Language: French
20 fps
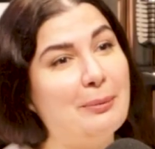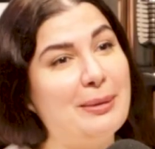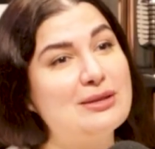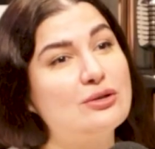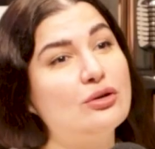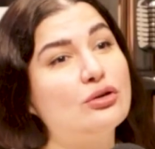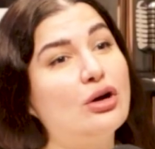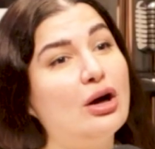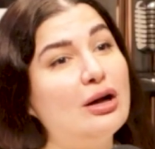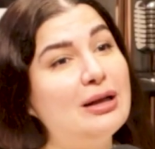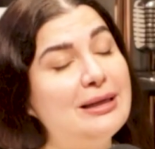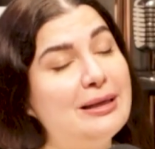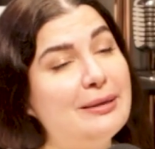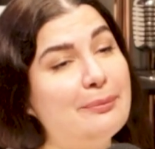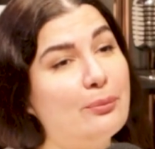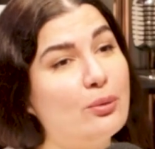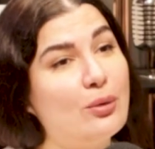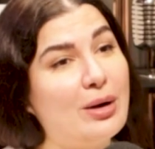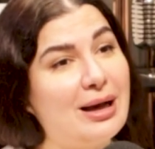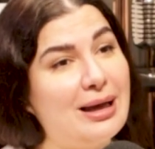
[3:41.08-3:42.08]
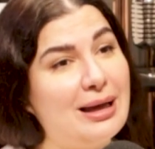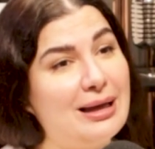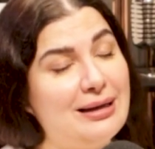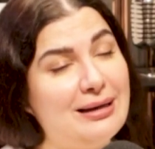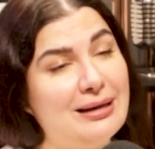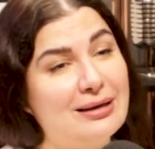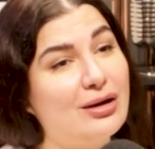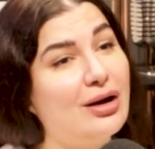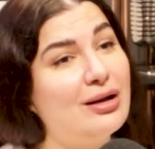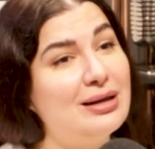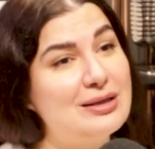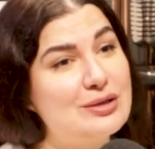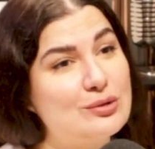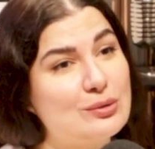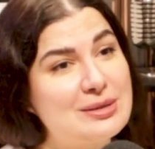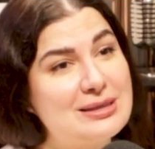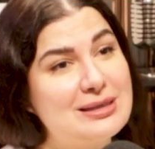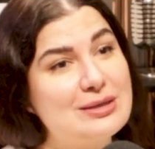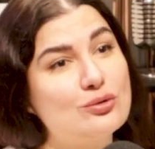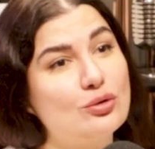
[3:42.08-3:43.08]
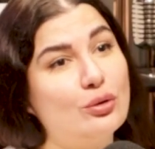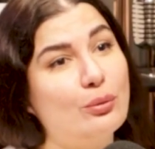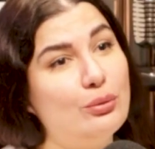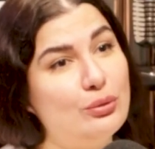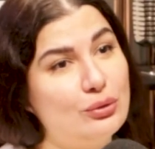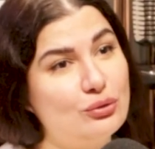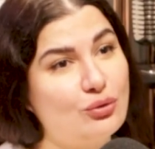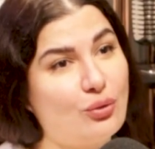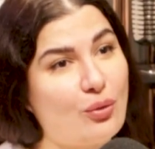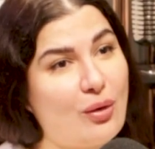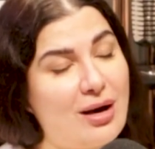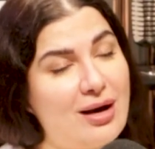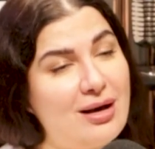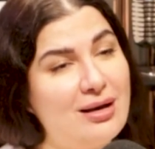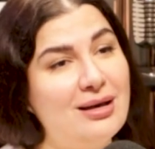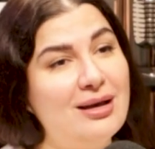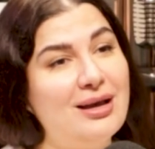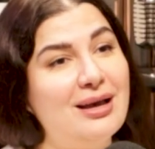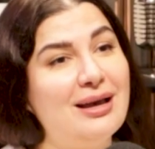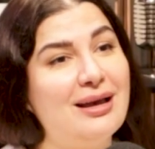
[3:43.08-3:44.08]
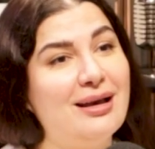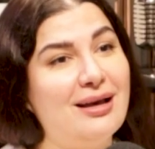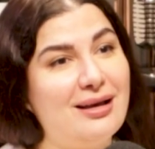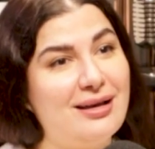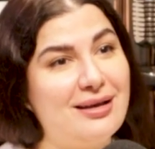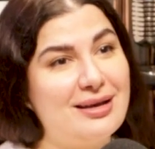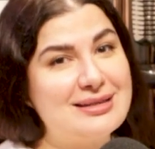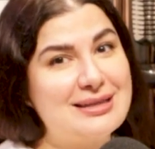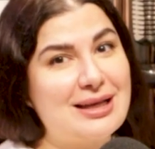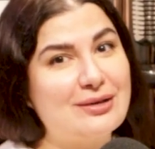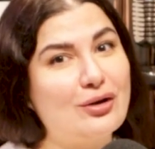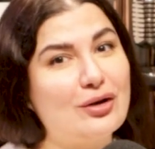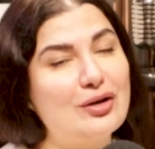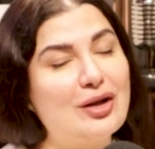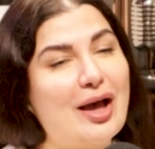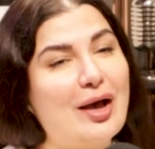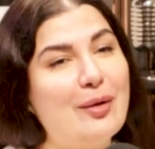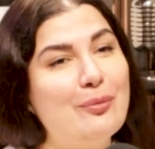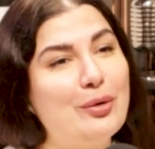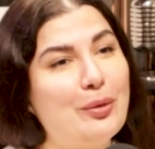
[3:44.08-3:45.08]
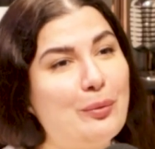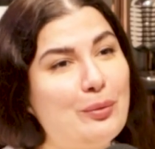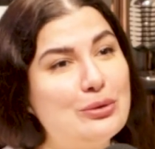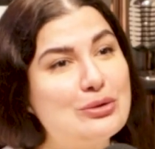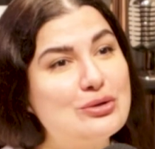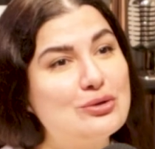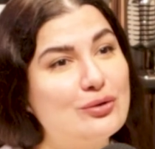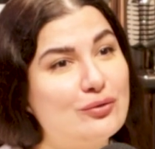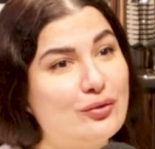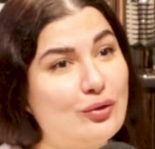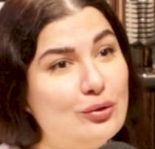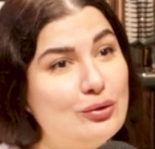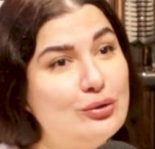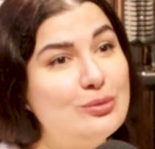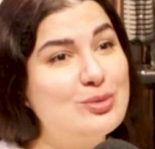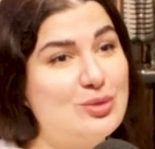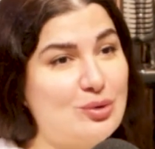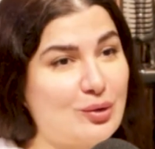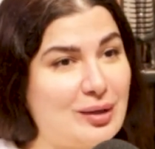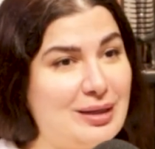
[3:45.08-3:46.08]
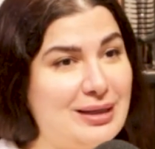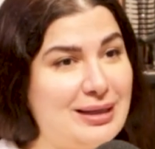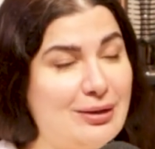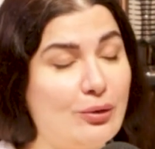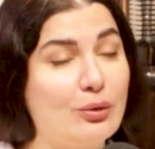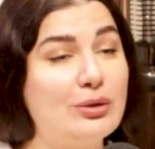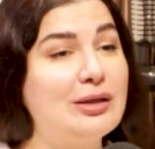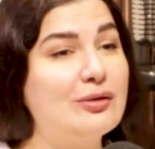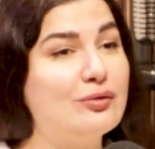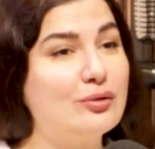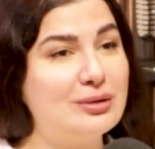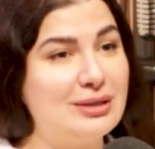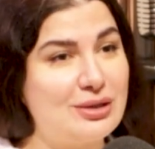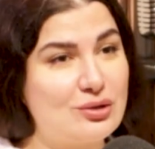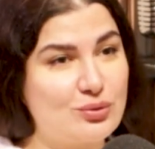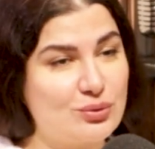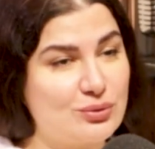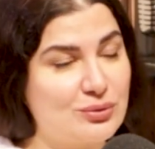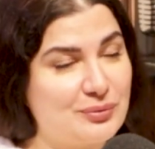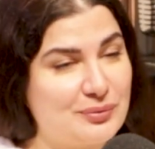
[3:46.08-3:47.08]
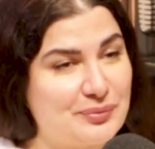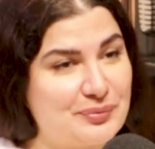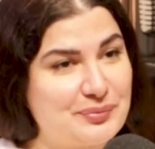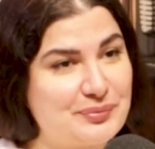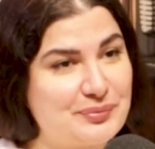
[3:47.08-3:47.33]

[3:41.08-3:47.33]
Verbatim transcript: Parce que quand les, euh, quand les sourcils sont plus droits, euh, ça donne un peu plus de volume sur les, au niveau des joues.